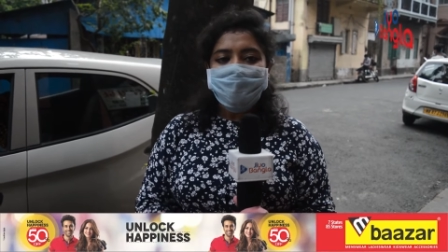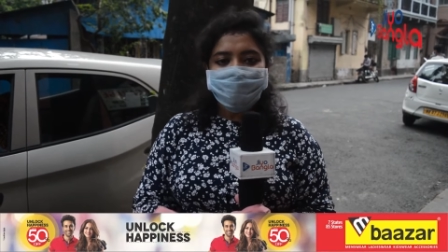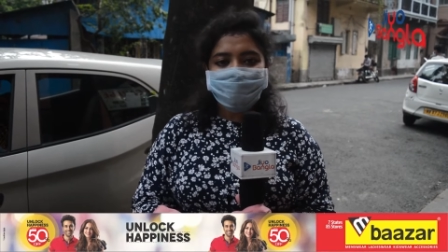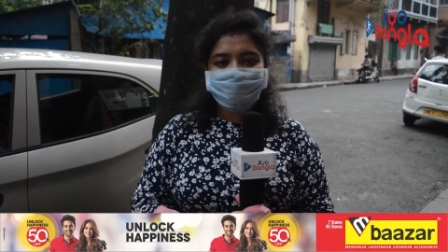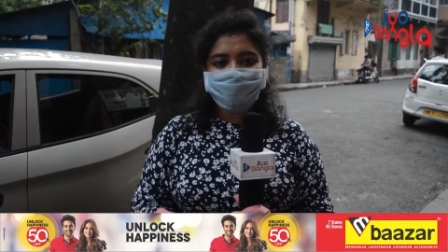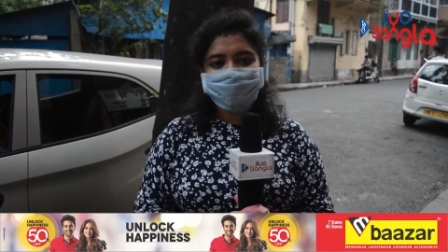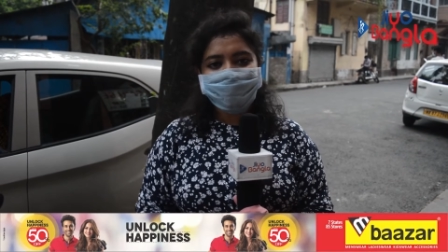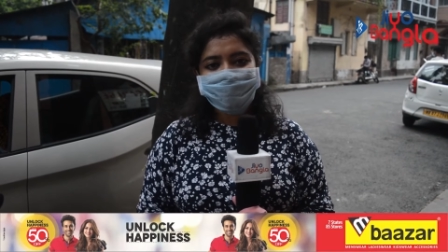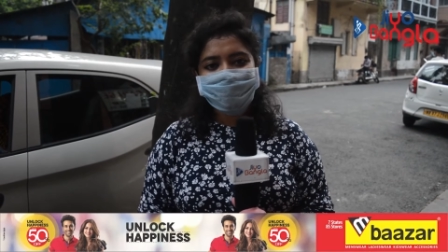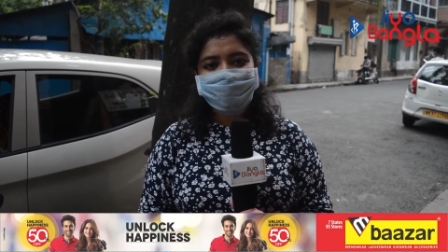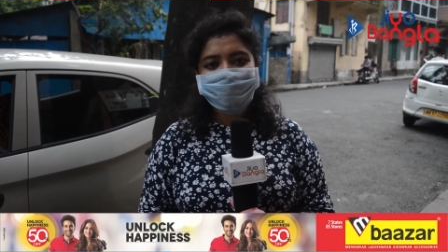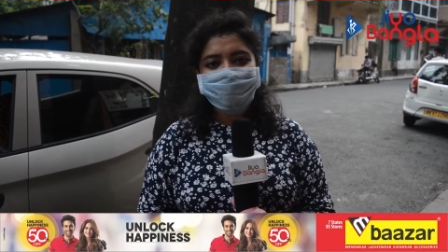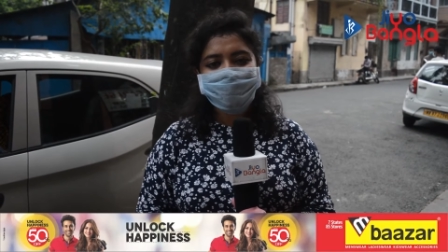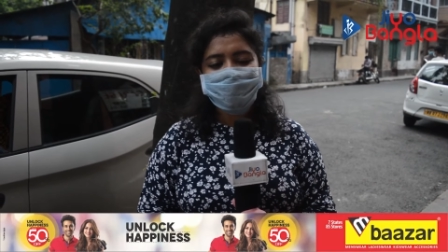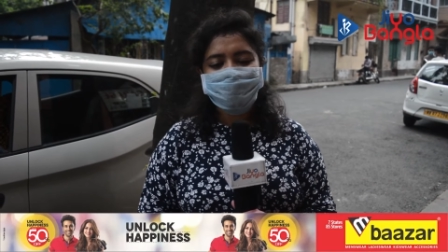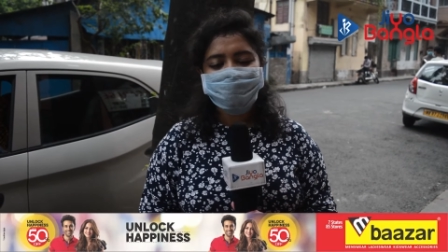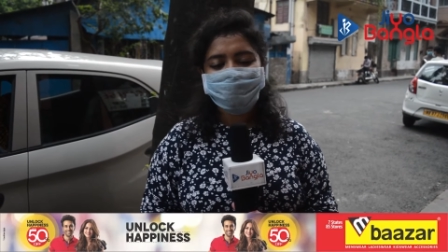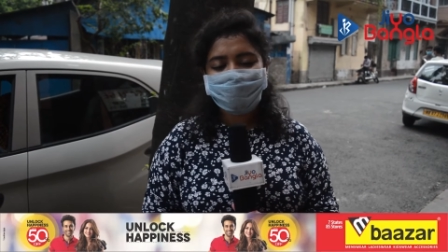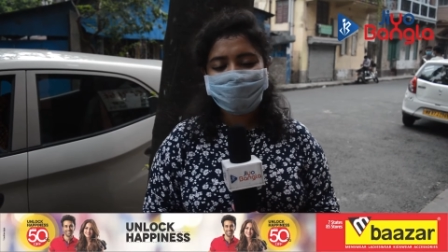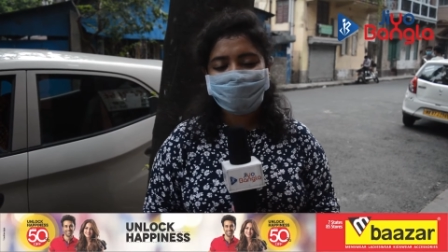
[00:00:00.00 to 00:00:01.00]
জানিয়ে দিন
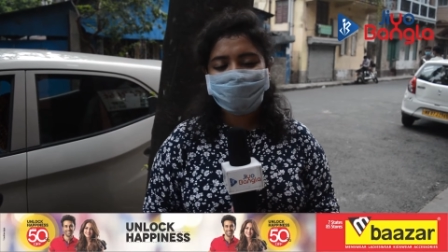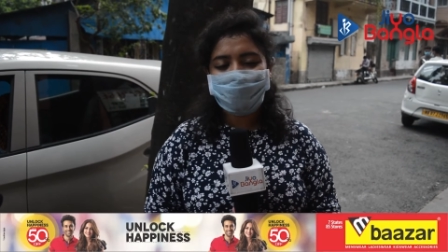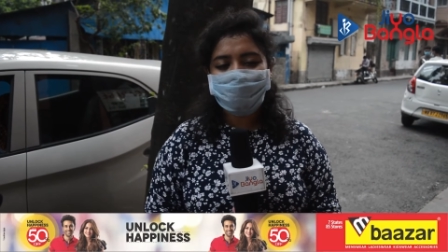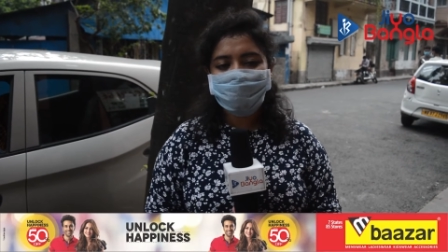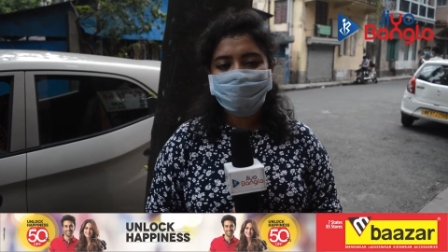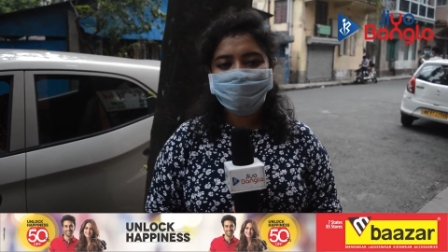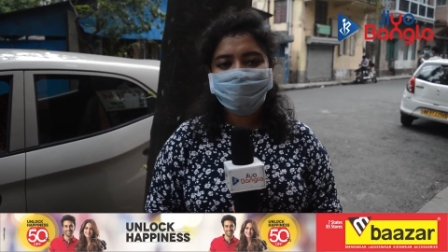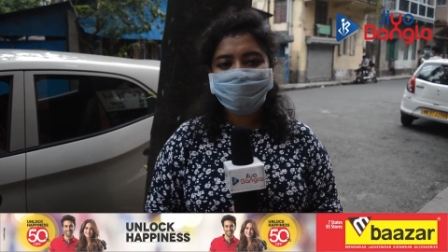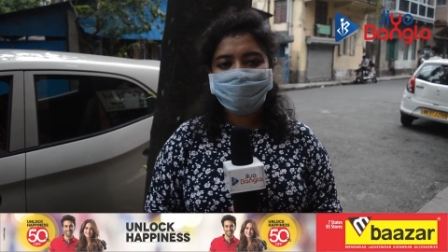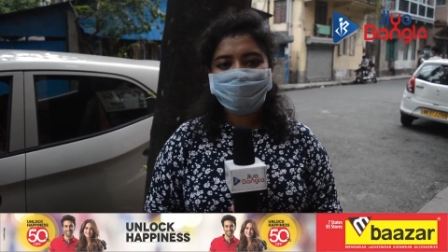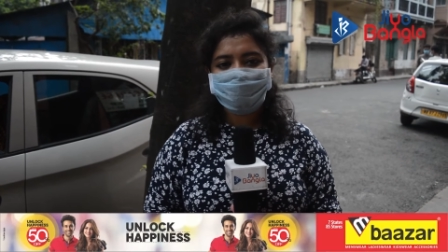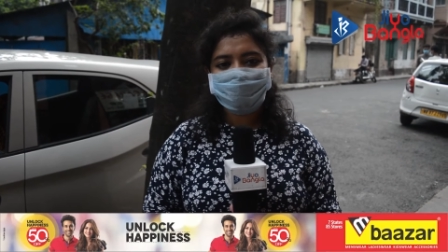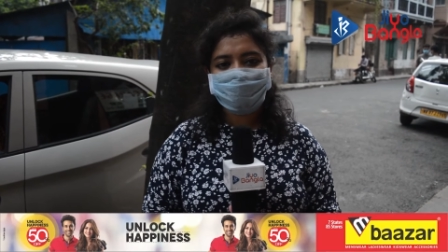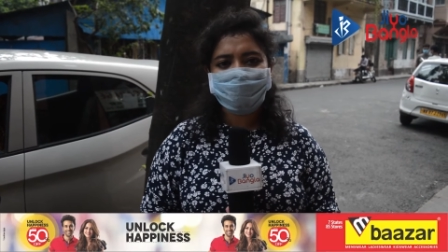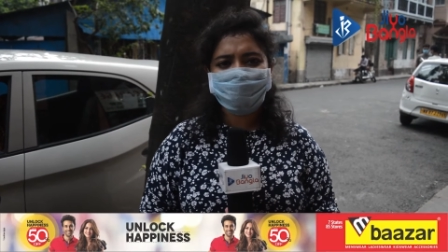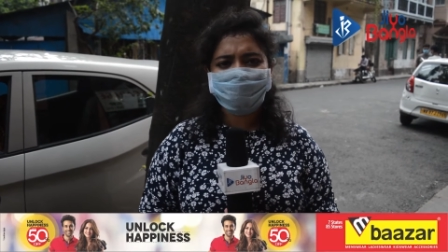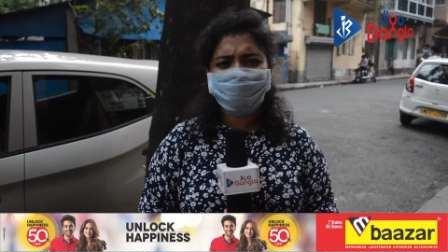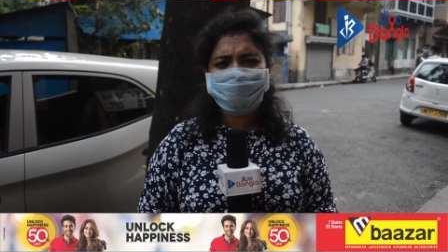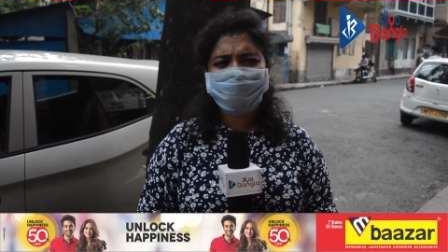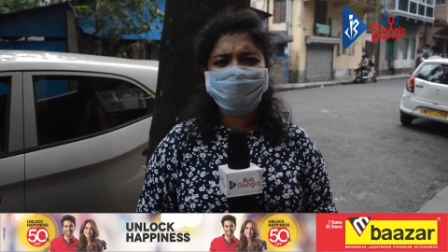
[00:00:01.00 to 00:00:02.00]
আমাদের কমেন্ট
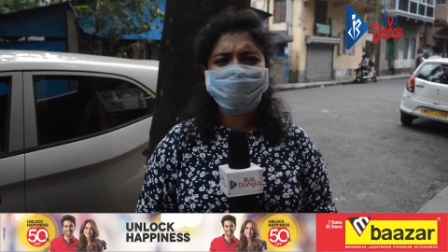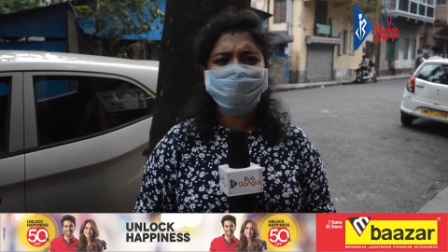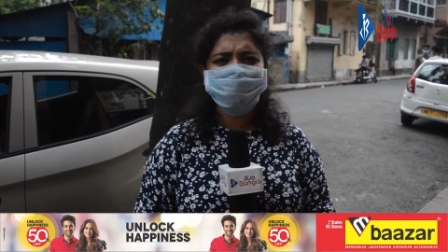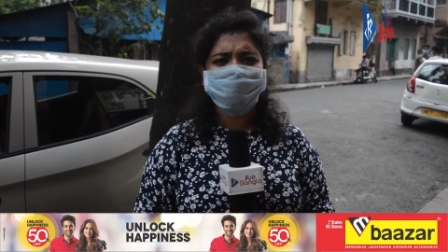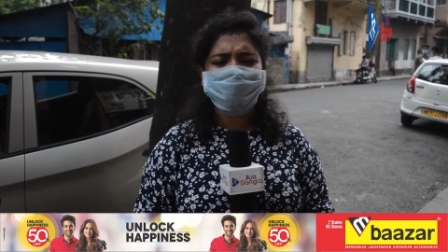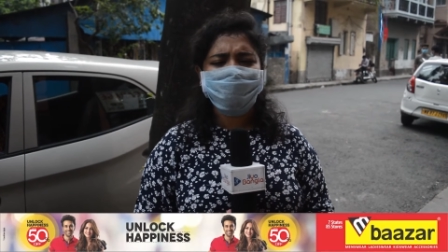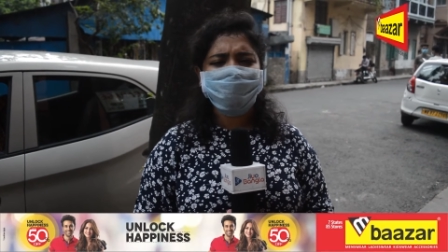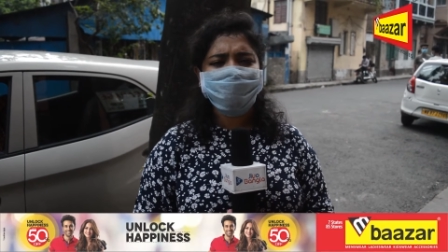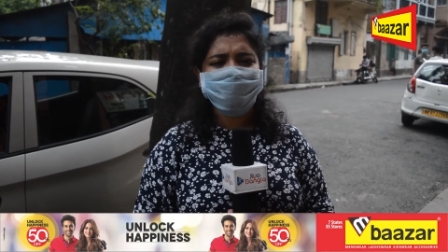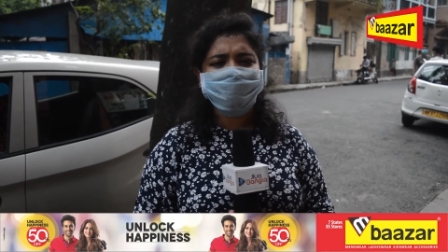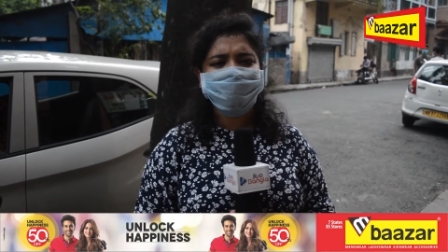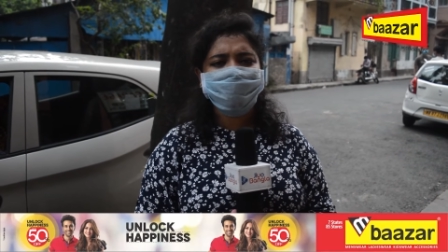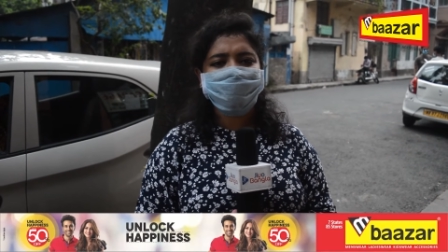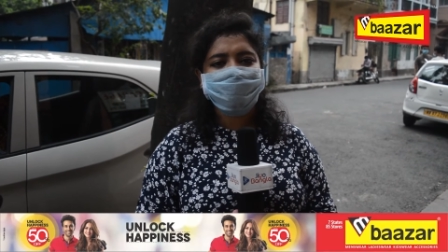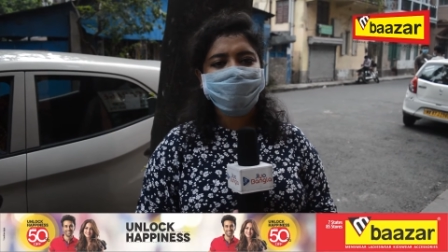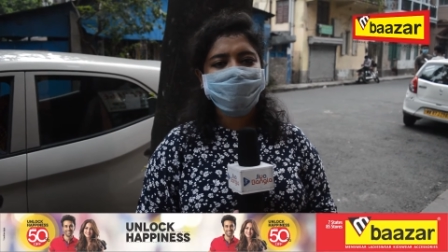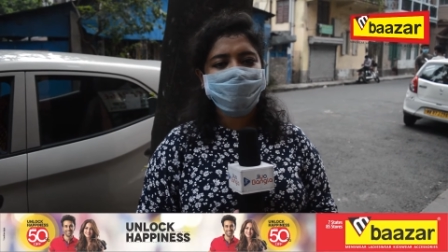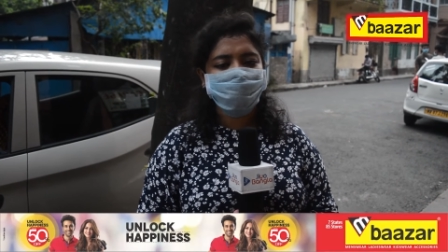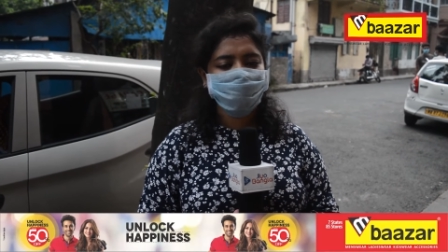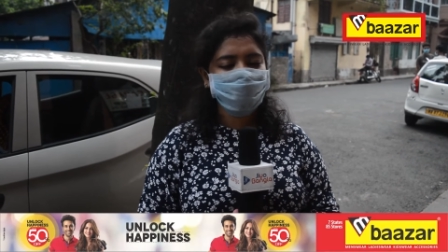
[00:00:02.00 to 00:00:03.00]
সেকশনে ভিডিওটি ভালো লেগে
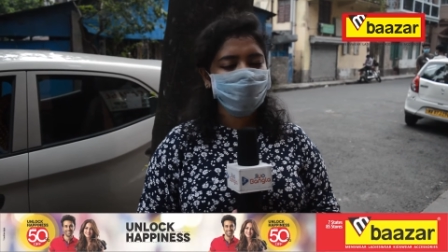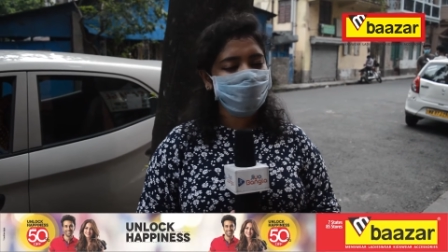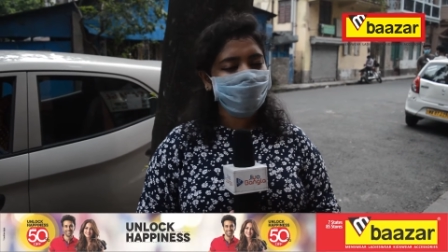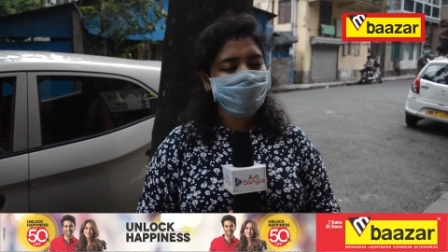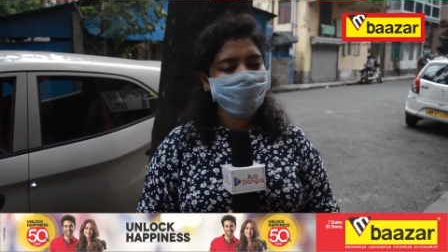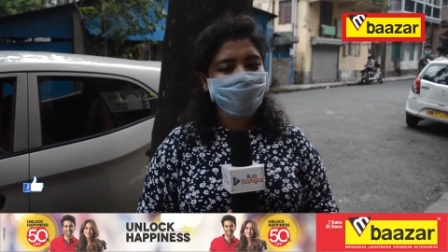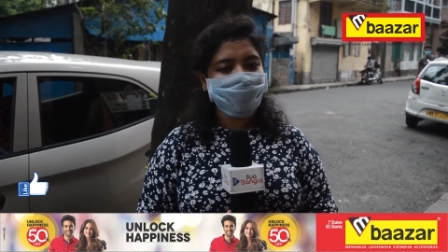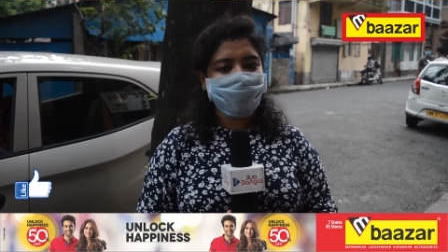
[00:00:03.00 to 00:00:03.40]
থাকলে অবশ্যই